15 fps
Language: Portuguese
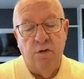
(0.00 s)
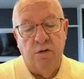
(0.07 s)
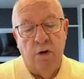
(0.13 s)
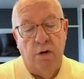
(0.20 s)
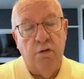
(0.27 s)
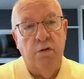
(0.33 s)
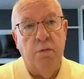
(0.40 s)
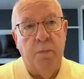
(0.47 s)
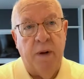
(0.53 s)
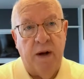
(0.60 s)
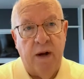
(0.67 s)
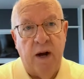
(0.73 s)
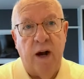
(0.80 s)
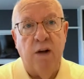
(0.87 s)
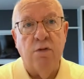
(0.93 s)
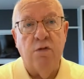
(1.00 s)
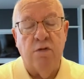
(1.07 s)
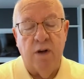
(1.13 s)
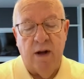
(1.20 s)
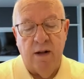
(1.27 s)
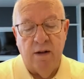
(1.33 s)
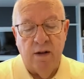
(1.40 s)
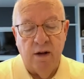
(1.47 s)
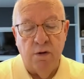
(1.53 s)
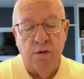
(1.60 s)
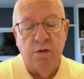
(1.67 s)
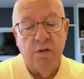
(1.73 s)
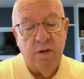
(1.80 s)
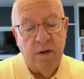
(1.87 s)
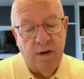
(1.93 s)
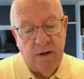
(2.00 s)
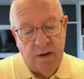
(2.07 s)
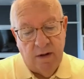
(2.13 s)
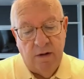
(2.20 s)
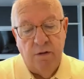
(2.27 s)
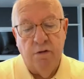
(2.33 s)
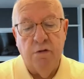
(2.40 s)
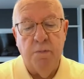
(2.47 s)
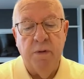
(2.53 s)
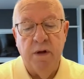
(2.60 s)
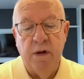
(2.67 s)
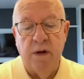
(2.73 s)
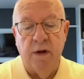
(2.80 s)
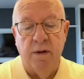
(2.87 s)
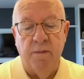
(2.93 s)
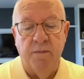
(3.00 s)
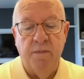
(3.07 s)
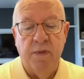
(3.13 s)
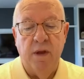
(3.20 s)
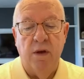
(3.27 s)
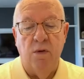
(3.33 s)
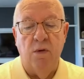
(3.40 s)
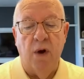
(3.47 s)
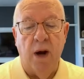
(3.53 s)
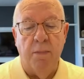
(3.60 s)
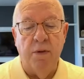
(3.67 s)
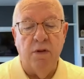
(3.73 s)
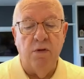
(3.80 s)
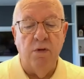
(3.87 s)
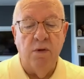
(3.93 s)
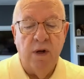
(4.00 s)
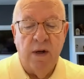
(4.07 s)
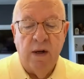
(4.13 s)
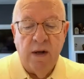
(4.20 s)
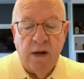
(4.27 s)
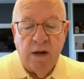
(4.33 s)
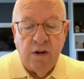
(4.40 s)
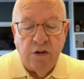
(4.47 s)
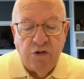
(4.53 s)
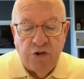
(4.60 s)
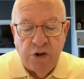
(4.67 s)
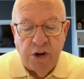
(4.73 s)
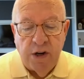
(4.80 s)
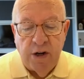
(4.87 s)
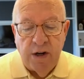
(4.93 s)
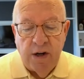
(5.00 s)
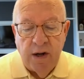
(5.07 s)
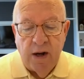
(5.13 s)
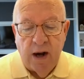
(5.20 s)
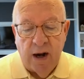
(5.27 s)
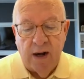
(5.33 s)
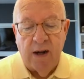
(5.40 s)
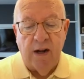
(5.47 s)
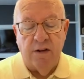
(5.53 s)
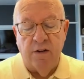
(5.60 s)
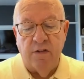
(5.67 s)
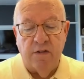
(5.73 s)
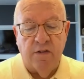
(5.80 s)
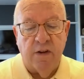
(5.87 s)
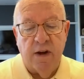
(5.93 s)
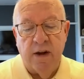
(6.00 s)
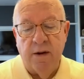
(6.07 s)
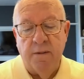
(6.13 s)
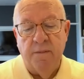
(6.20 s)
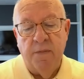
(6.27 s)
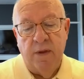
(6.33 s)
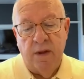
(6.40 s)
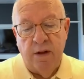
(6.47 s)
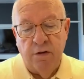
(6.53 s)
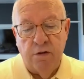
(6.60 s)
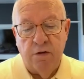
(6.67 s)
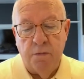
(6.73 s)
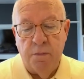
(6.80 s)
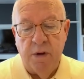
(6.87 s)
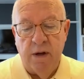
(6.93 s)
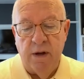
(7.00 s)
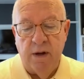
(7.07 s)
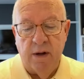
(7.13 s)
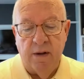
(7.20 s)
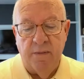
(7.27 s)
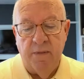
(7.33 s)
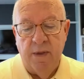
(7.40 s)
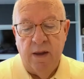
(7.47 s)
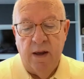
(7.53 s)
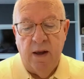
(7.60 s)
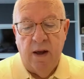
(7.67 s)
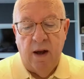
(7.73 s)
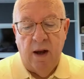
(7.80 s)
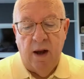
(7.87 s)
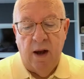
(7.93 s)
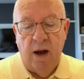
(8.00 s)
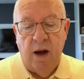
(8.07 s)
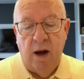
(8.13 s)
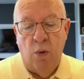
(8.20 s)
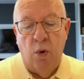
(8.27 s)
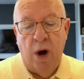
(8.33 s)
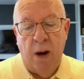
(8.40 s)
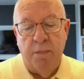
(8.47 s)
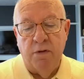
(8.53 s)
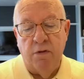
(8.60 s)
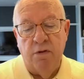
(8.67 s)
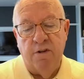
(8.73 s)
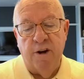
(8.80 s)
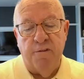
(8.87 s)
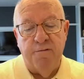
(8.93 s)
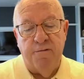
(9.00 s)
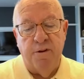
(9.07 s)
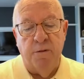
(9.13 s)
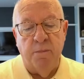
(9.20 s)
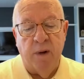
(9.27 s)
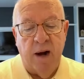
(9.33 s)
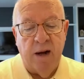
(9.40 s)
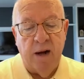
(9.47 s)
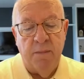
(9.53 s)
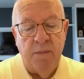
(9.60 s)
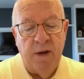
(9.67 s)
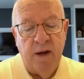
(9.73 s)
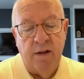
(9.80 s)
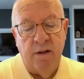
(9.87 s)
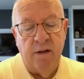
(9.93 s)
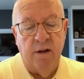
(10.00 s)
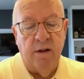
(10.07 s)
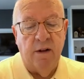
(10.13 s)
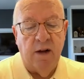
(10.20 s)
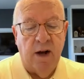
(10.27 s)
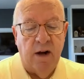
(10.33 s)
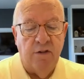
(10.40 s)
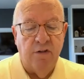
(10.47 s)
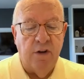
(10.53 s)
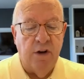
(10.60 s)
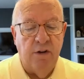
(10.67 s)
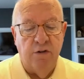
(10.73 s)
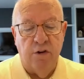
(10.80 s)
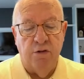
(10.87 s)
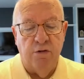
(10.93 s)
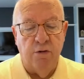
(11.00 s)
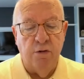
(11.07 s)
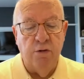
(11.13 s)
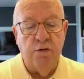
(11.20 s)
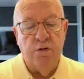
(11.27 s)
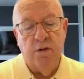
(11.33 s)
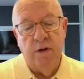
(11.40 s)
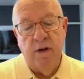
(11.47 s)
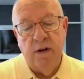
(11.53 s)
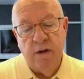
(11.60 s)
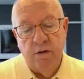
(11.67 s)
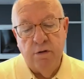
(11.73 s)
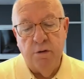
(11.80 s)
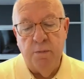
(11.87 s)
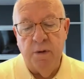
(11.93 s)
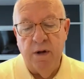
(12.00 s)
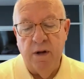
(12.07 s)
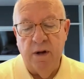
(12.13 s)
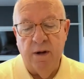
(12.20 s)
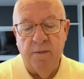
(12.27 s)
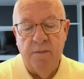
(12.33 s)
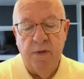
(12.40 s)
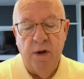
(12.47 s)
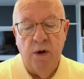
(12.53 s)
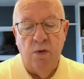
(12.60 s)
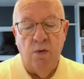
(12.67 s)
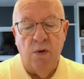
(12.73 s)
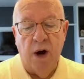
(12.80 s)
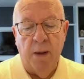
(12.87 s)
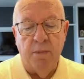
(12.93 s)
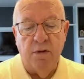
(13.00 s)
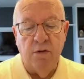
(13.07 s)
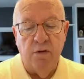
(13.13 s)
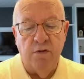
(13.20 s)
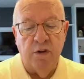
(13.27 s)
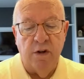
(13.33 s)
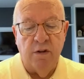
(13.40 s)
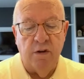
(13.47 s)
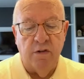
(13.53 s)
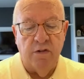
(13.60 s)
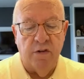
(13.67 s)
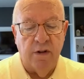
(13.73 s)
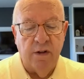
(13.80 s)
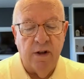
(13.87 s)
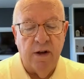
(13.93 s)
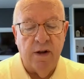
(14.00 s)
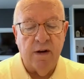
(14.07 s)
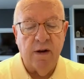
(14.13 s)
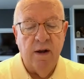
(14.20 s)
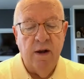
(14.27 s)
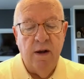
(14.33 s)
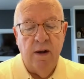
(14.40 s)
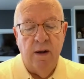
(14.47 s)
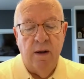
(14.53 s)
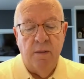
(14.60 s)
os nossos pecados a Deus inspira. O hábito de agradecer inspira. O hábito de afirmar a minha identidade em Jesus inspira. O hábito de interceder